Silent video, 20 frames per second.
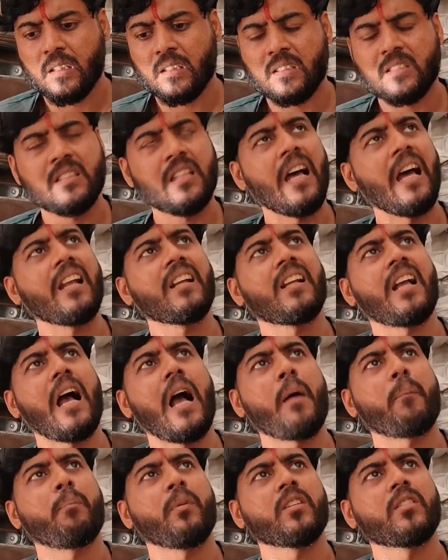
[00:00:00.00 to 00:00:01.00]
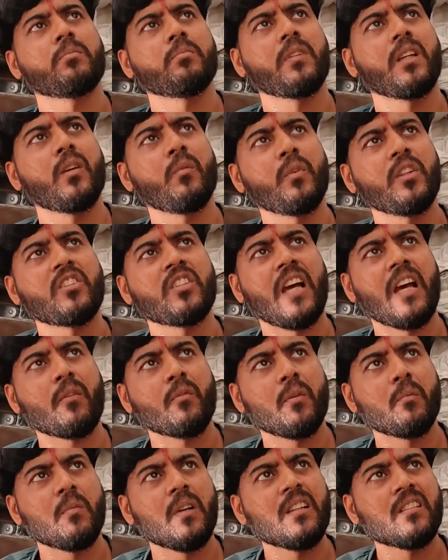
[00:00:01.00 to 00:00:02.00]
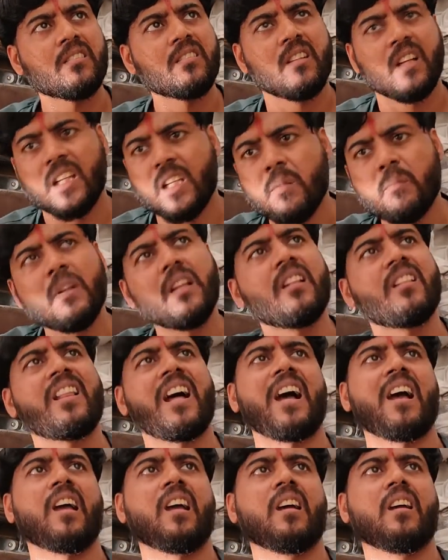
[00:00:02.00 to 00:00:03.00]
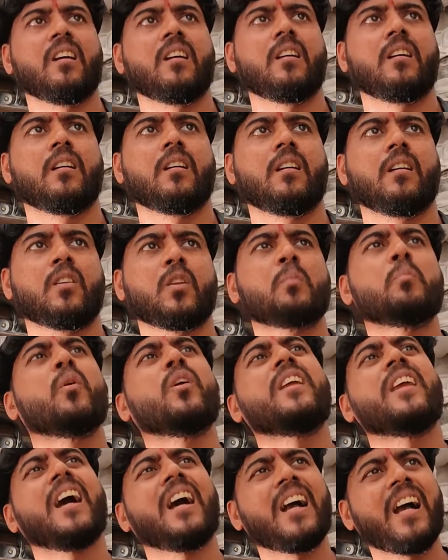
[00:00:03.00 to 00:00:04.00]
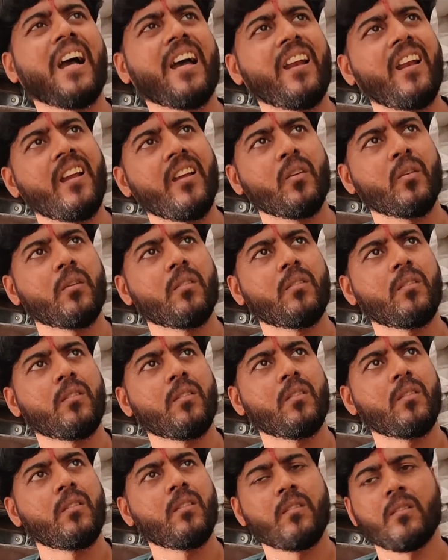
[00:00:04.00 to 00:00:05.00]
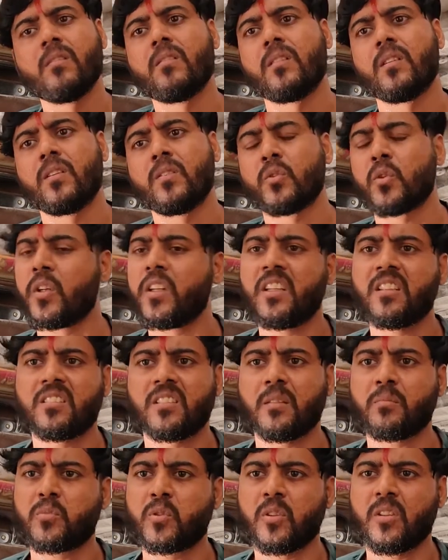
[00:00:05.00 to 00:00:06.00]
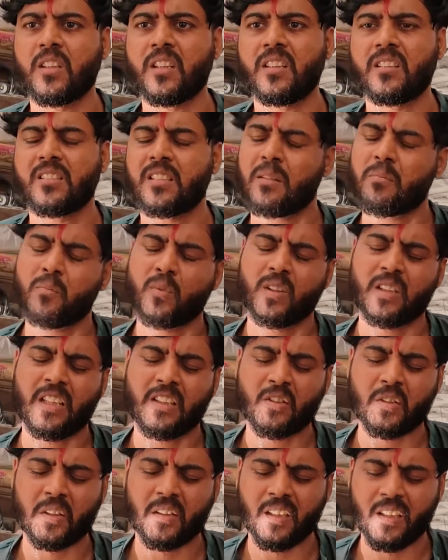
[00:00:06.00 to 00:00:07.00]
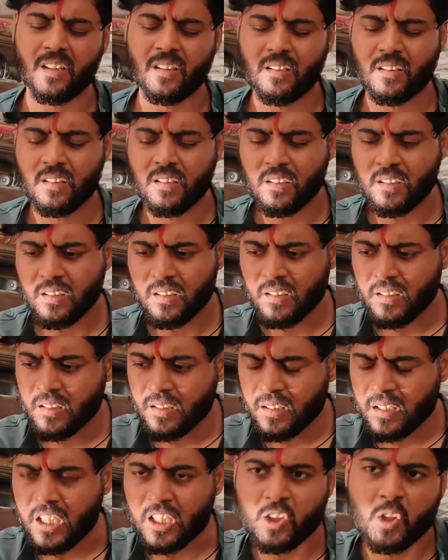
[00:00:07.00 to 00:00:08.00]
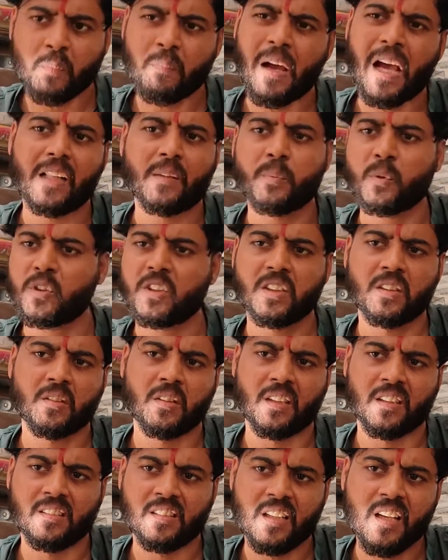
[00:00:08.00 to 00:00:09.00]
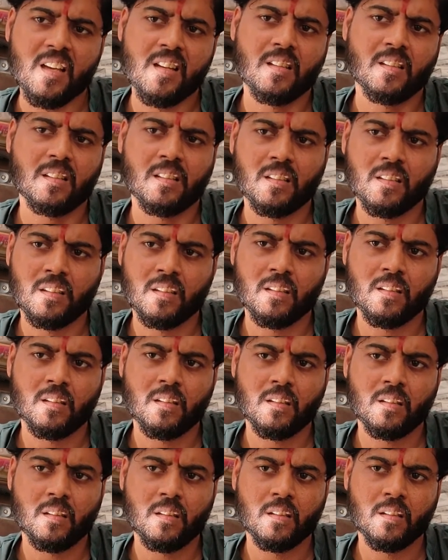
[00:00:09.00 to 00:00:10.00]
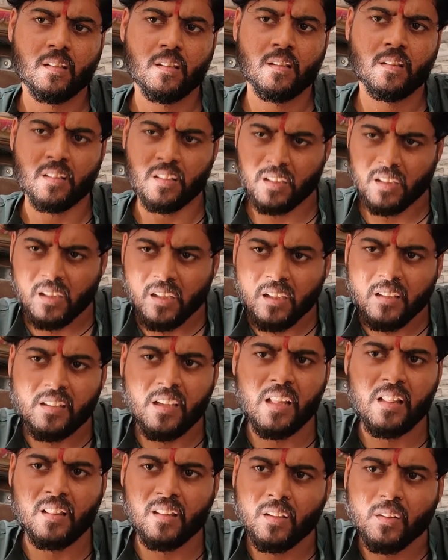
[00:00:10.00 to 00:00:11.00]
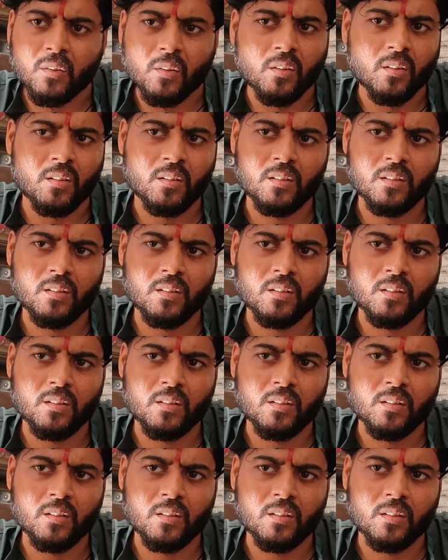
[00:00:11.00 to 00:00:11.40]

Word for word: इंसान का आपस में विचार विमर्श नहीं मिलता है तो बोरिया कह रहे हो छोड़िए सब छोड़िए सब मुद्दा छोड़िए एक तो बात पूछे तोरे से करना जानते हो